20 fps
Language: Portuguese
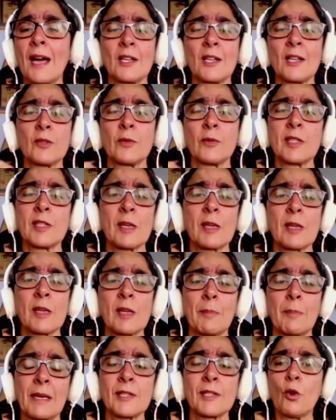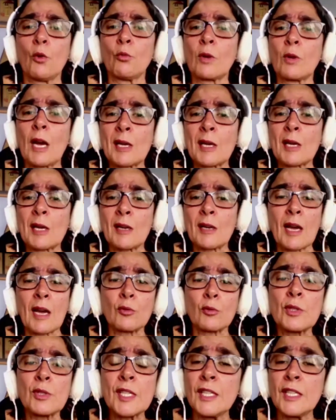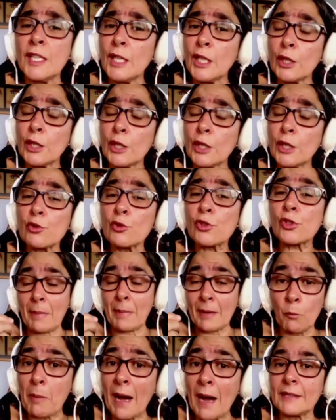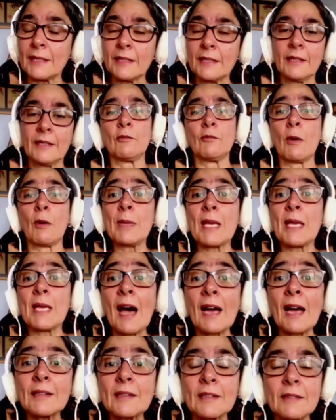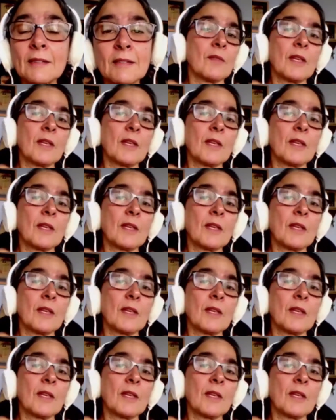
às vezes aparece um ca casal de ciganos, padre, uma beata.